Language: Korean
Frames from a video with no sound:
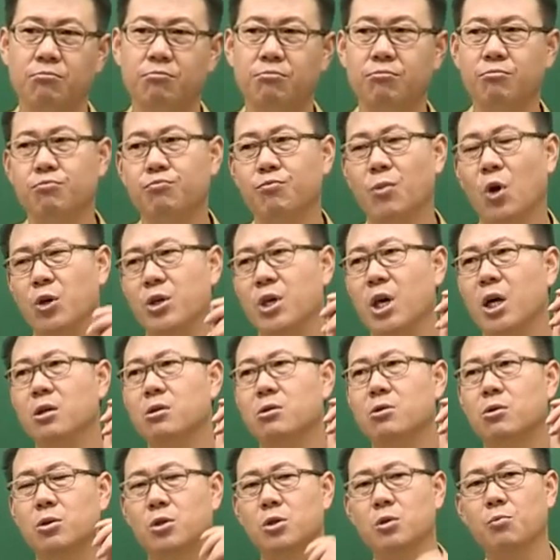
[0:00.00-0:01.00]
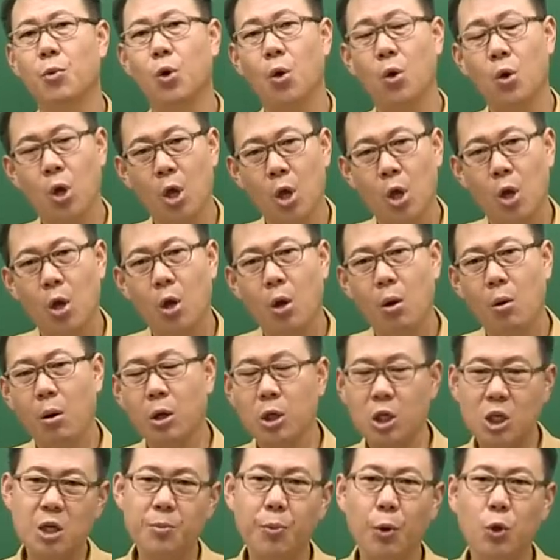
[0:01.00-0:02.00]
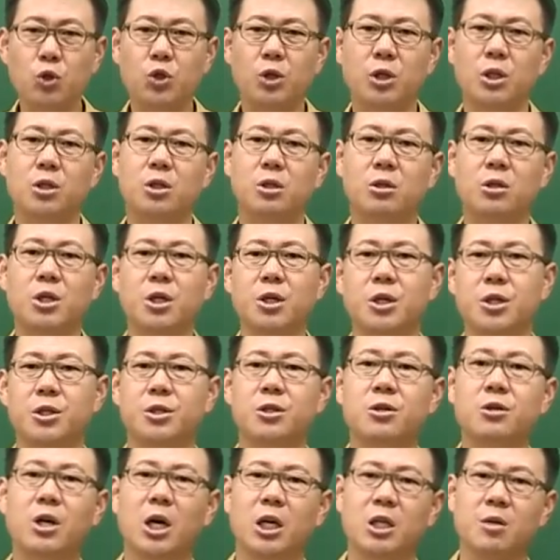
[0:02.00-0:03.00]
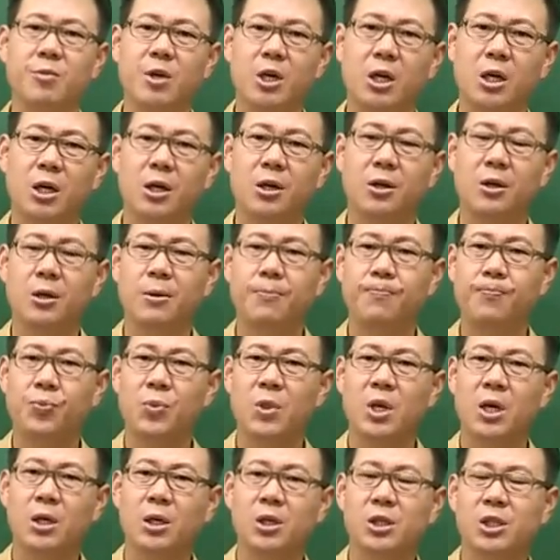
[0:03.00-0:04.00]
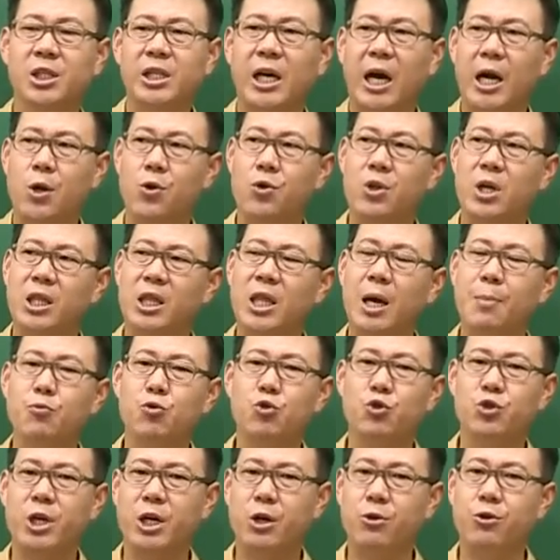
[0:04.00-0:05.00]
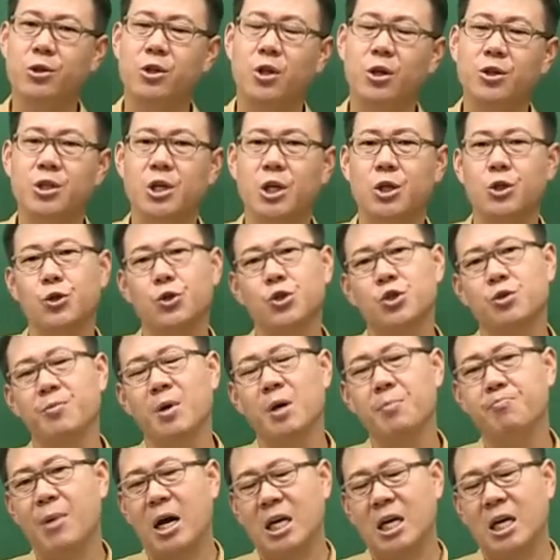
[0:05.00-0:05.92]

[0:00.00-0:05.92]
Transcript: 음, 뭐 예를 들어서 뭐 어, 기본적인 스킬이 있을 거 아닙니까? 사료나 탐구 자료를 던져줬으면